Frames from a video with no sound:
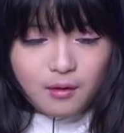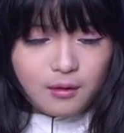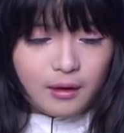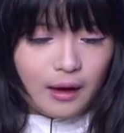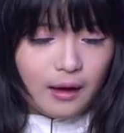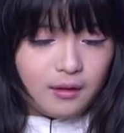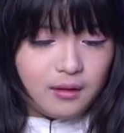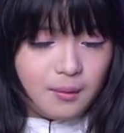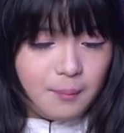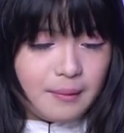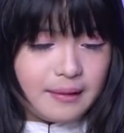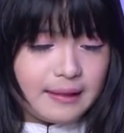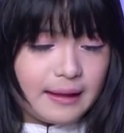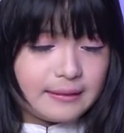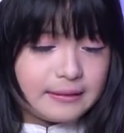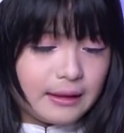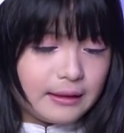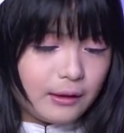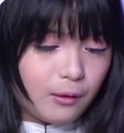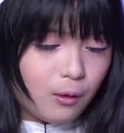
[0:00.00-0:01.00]
Oke,
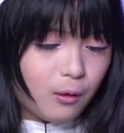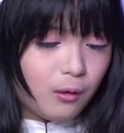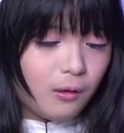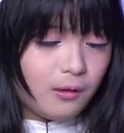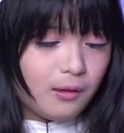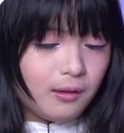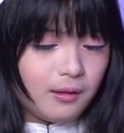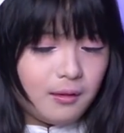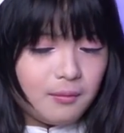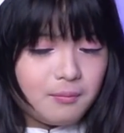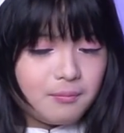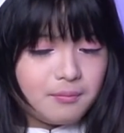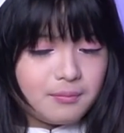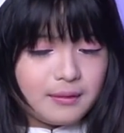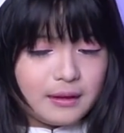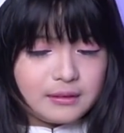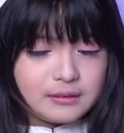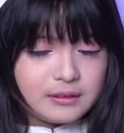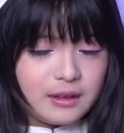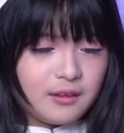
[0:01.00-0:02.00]
sebentar ya Nicole.
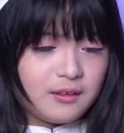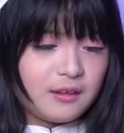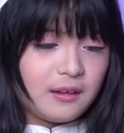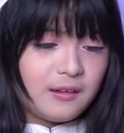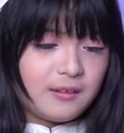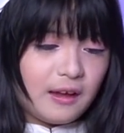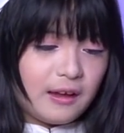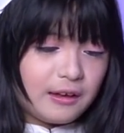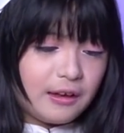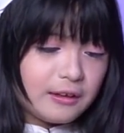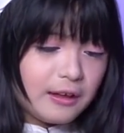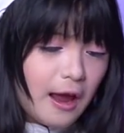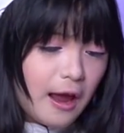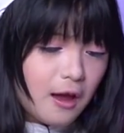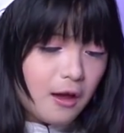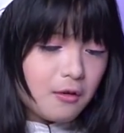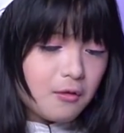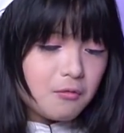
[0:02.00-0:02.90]
Taruh di sini saja deh.